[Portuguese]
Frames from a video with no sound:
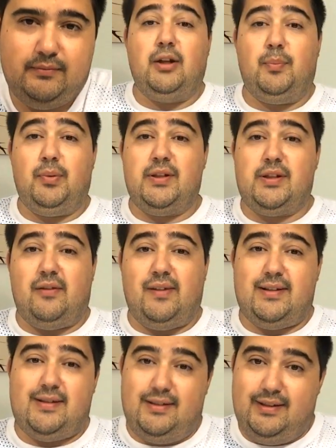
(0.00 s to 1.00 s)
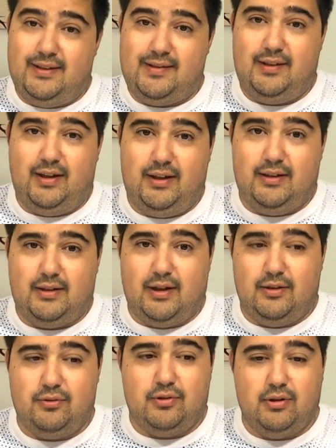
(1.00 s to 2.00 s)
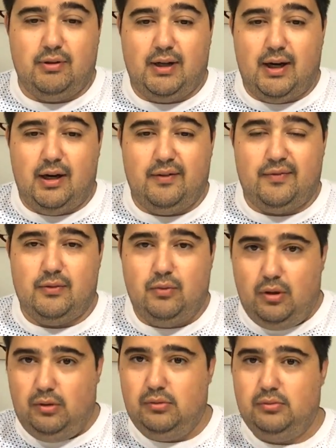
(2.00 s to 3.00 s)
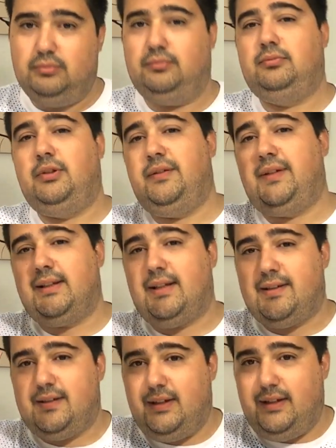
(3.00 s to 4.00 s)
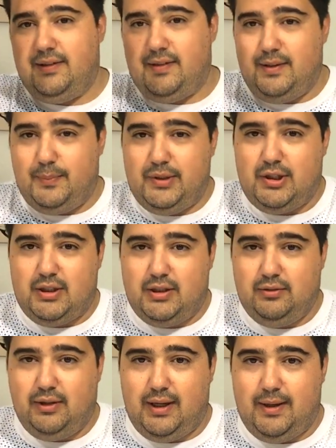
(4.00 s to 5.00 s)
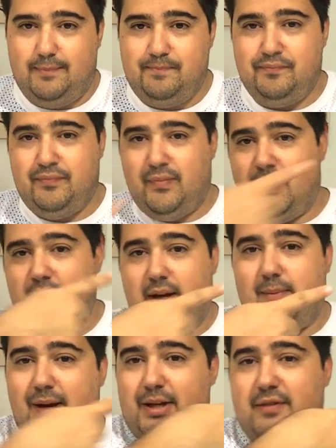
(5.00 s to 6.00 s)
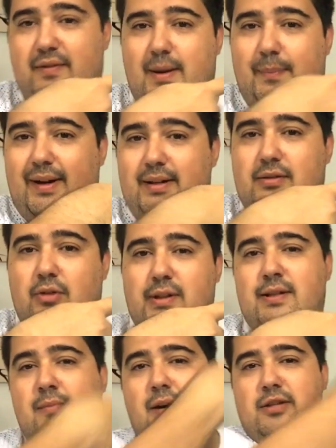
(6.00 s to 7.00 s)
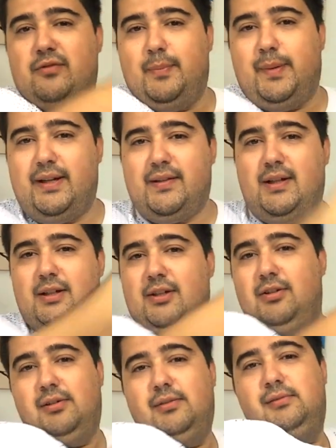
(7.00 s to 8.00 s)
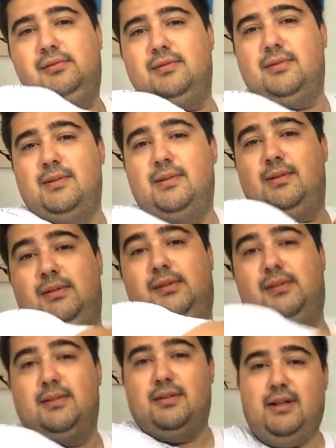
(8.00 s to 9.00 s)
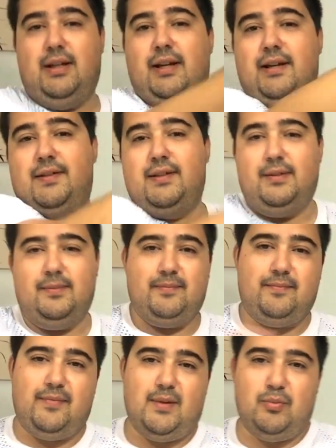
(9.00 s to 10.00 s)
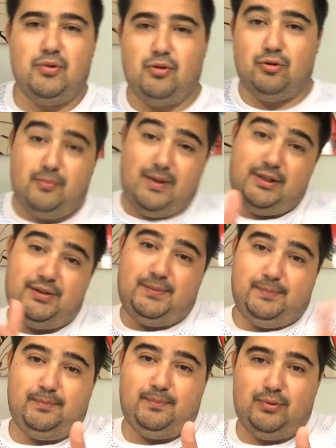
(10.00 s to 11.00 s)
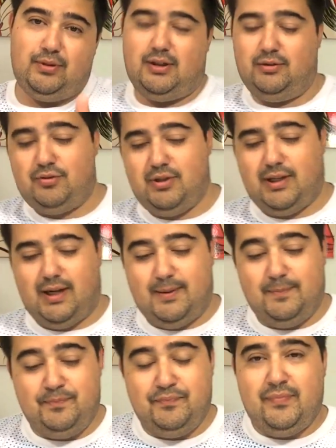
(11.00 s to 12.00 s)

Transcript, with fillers: Então o policial vai acender a sirene atrás do seu carro, vai, uh! e vai estar tá a sirenezinha piscando lá. A imagem vai aparecer, todas as imagens vão aparecer aqui, ó. Aqui é assim. Por isso que eu estou mais pro canto de cá.